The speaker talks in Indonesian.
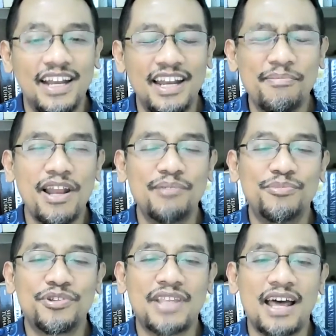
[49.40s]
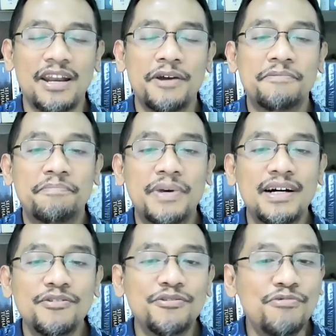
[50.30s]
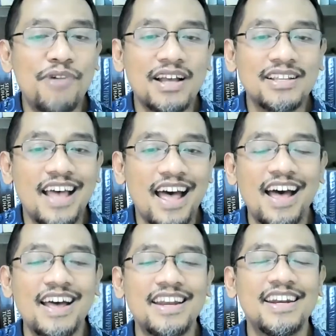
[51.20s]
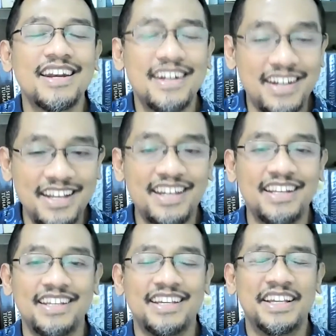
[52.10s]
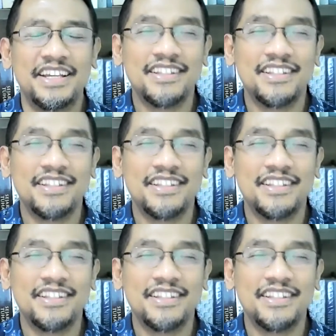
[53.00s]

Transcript: kelemah lembutan, penguasaan diri.